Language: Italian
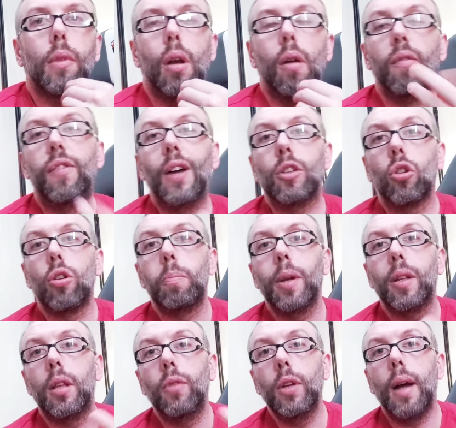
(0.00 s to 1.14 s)
È un fatto di
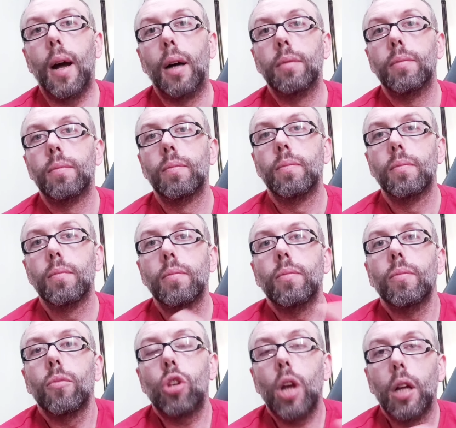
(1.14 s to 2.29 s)
obiettività.
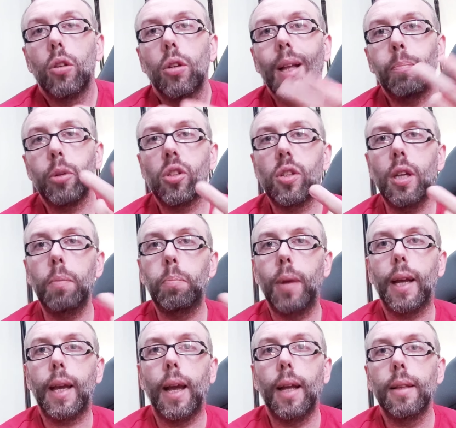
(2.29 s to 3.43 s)
Cioè, non è possibile
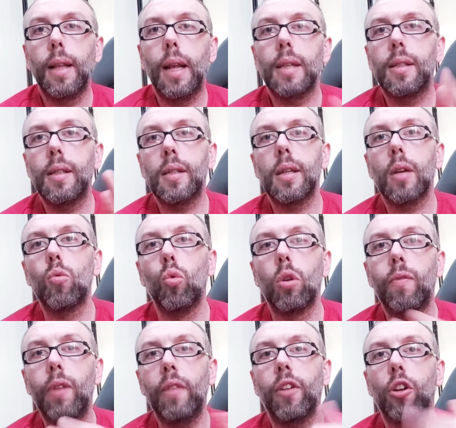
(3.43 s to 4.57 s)
che nelle stesse
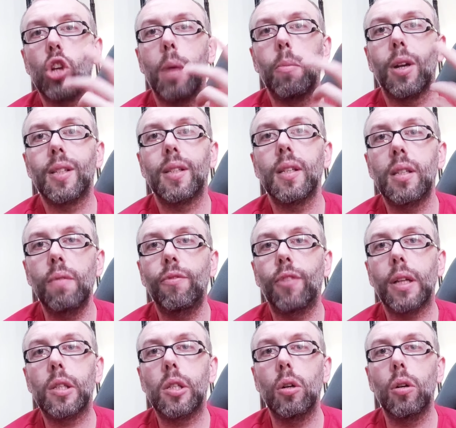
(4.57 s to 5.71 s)
curve facciamo le stesse
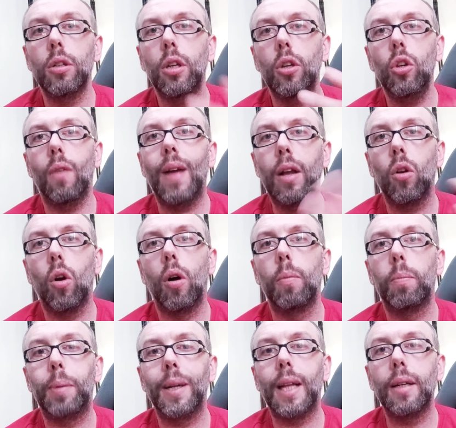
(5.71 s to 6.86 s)
infrazioni. Io vengo
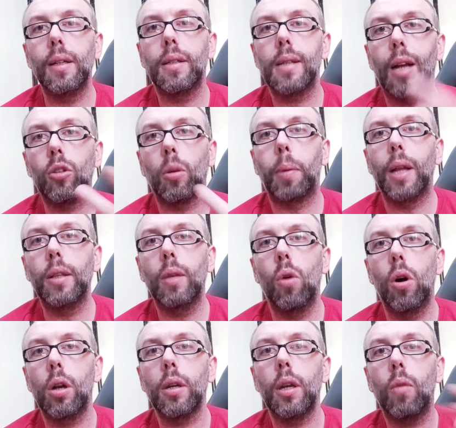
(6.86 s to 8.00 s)
penalizzato, prendi
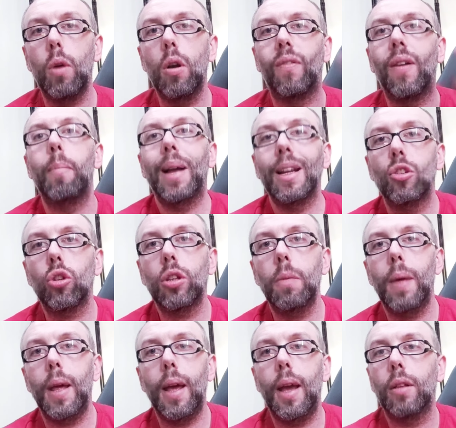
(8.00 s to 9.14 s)
warning, quello fa peggio di
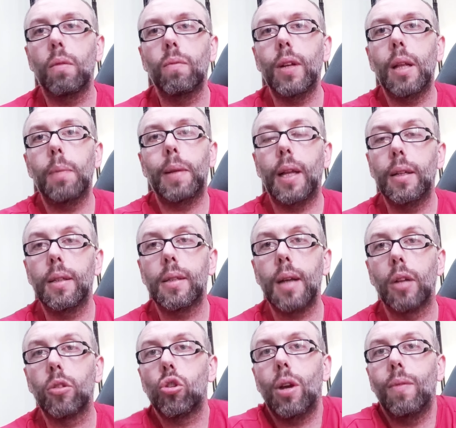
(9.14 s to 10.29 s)
me e non viene
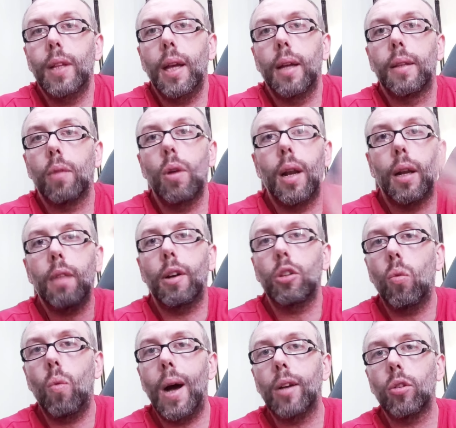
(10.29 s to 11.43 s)
penalizzato. Cioè, vedete, quello è arrivato
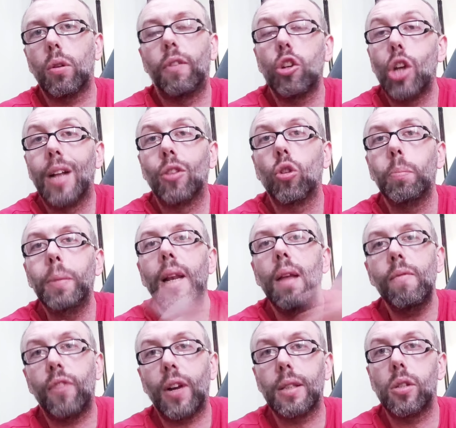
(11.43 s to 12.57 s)
quarto facendo mille
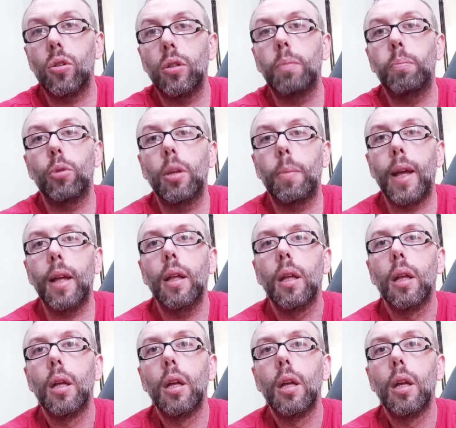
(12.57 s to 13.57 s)
infrazioni più di me